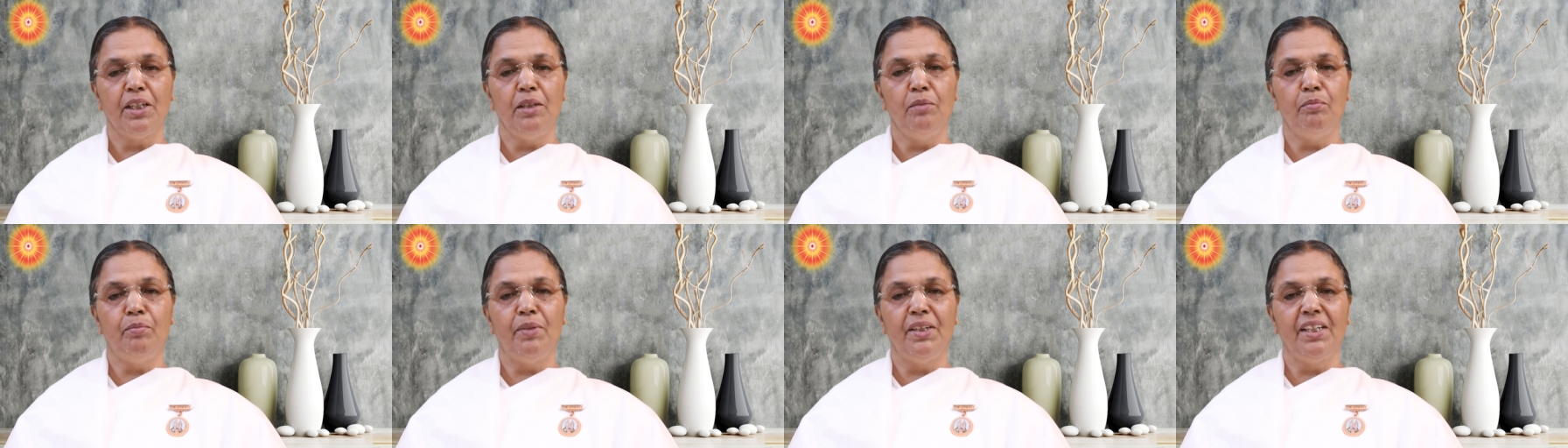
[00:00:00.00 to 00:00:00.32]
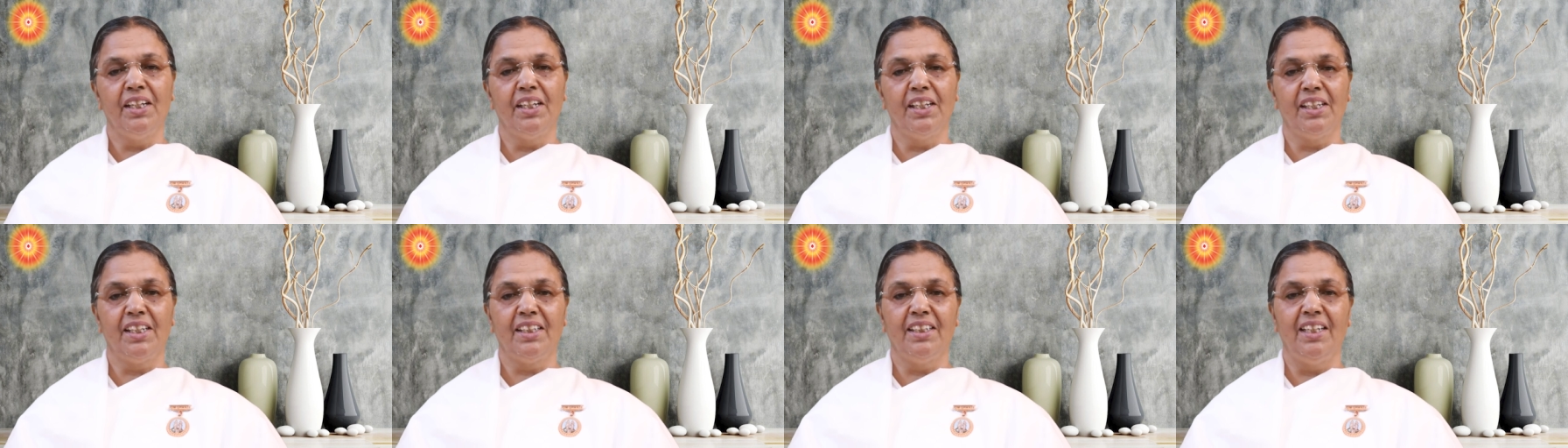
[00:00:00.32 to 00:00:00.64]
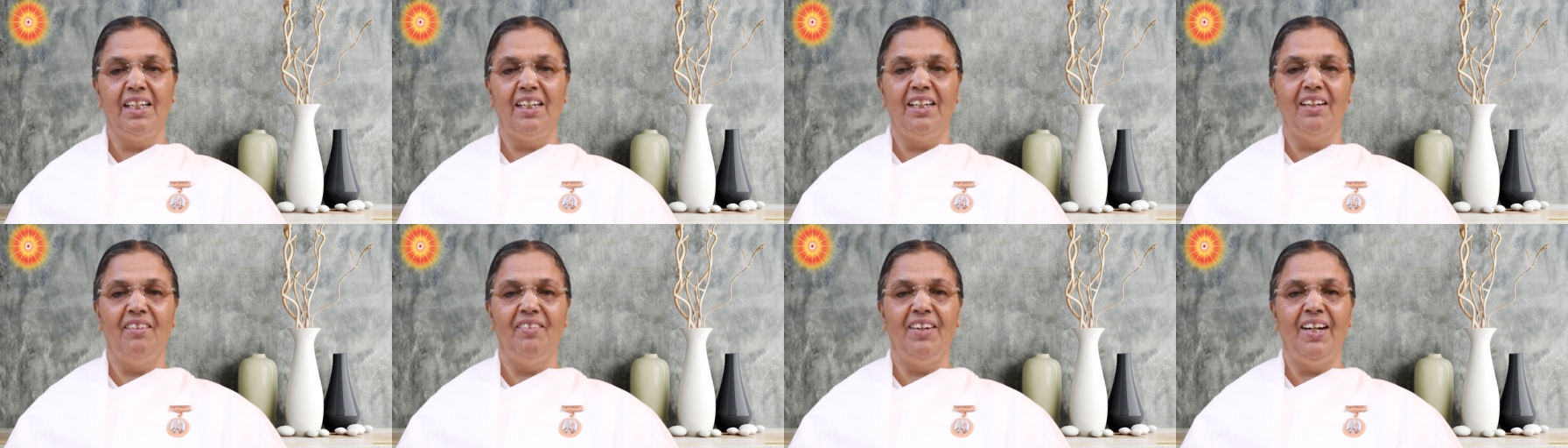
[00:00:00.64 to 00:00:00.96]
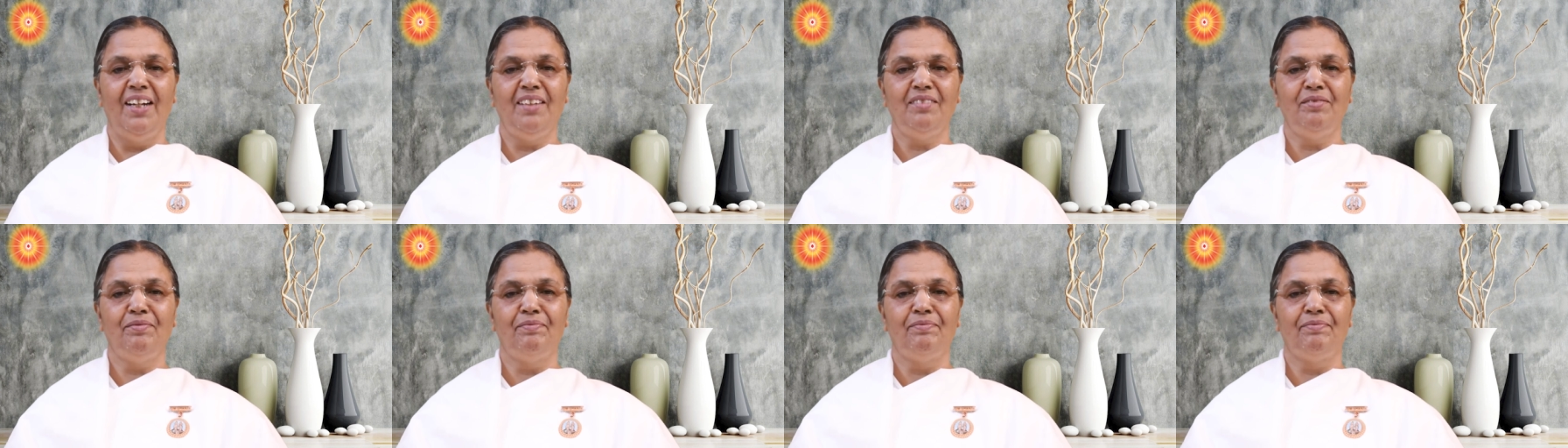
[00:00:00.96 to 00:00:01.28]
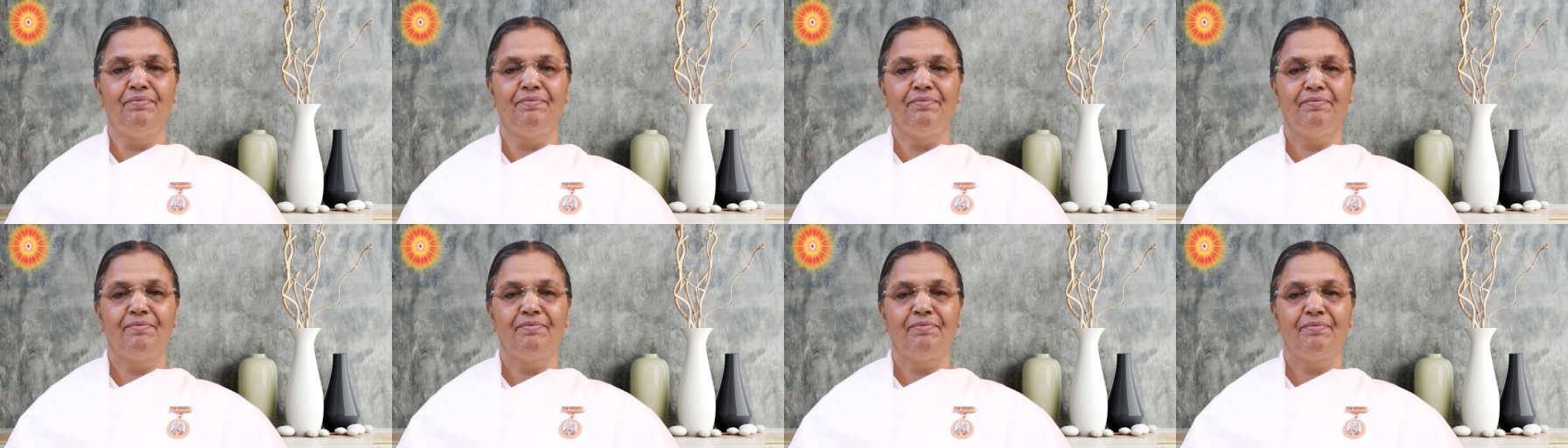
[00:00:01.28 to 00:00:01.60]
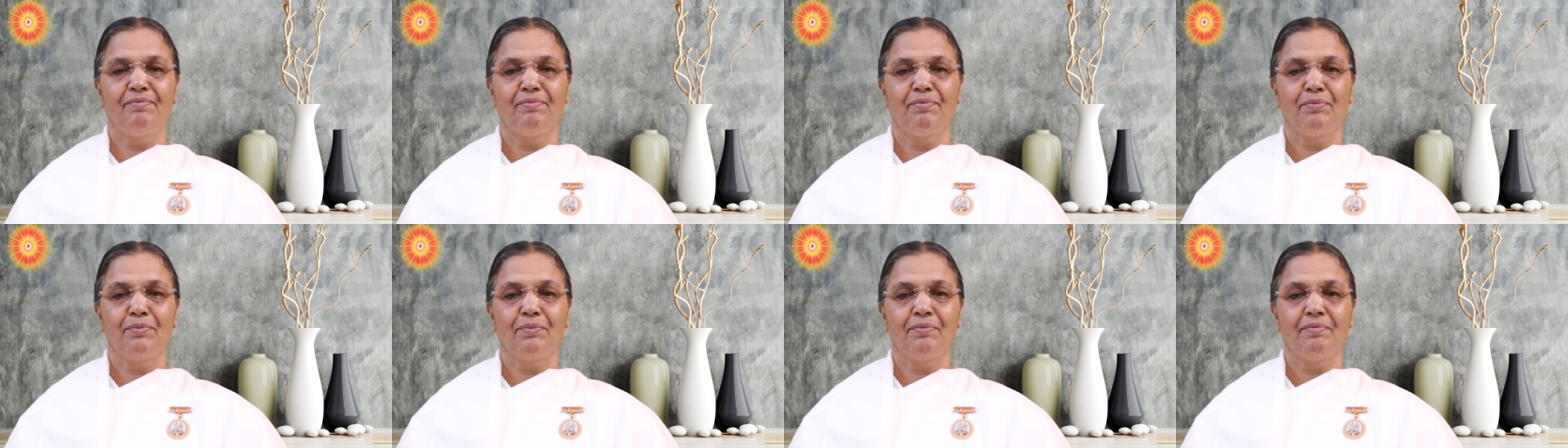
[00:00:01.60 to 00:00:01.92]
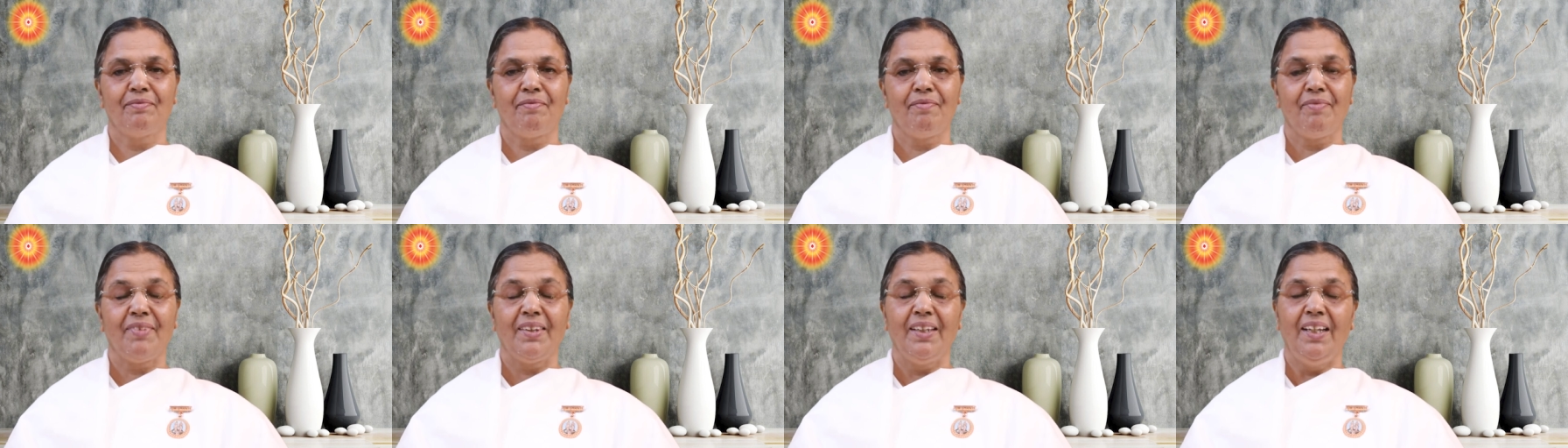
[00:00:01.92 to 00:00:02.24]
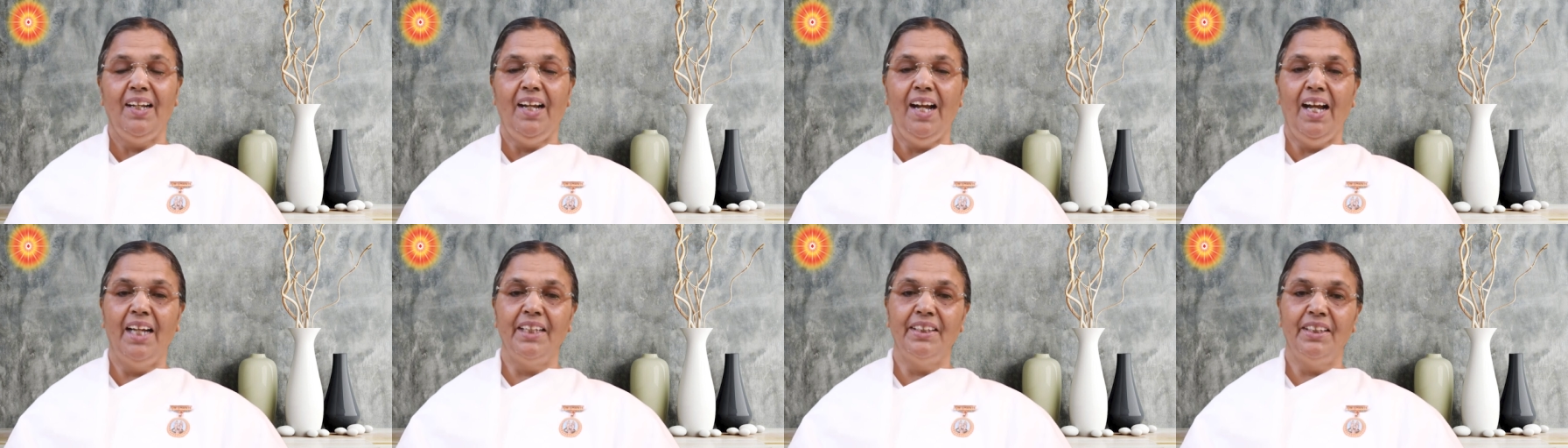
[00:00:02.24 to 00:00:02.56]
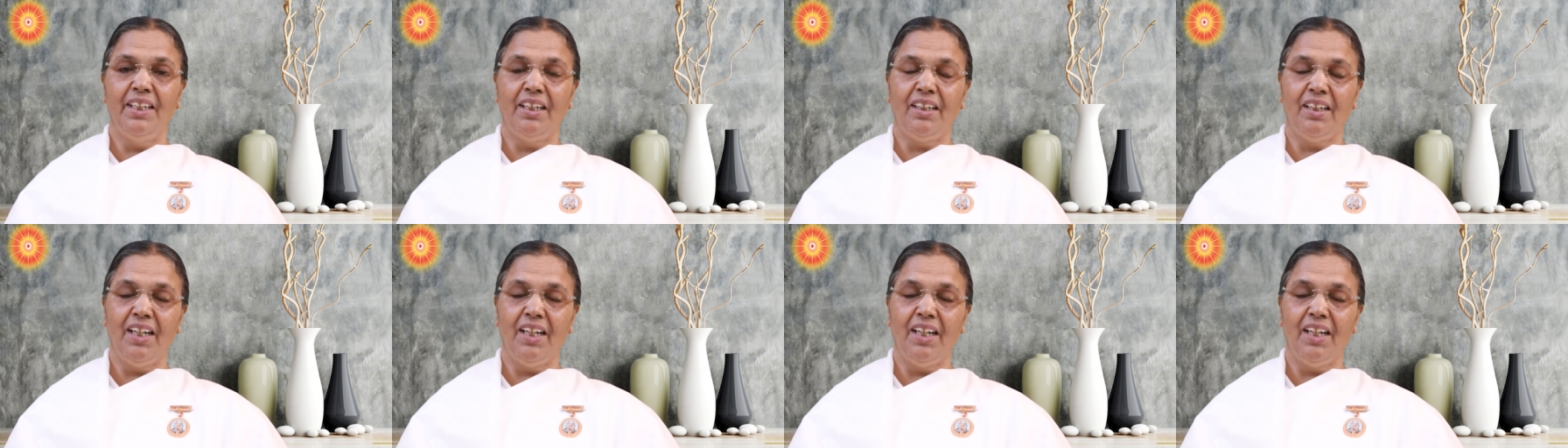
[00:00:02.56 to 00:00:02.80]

தென்படுகிறது அல்லவா அந்த